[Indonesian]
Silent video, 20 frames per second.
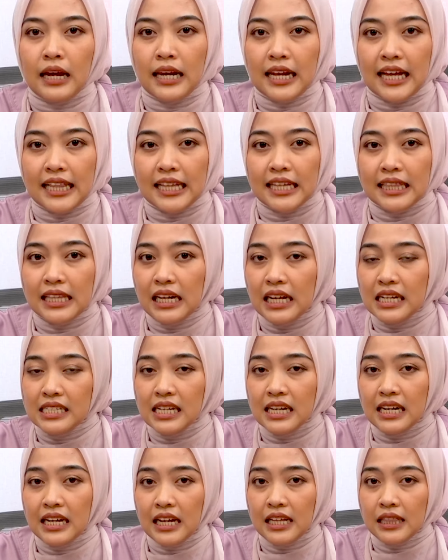Nah, tata
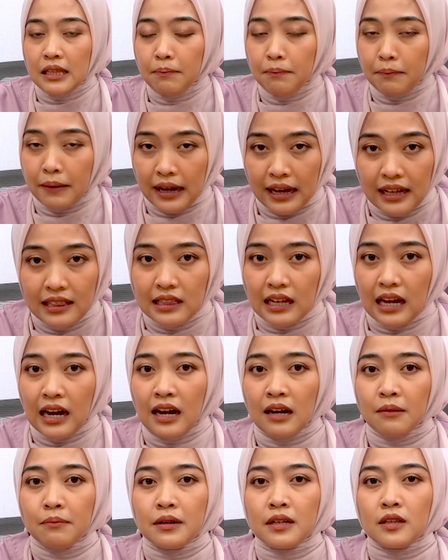laksana yang tepat
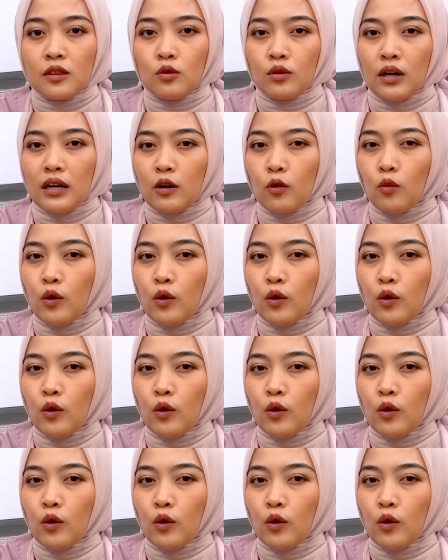akan menentukan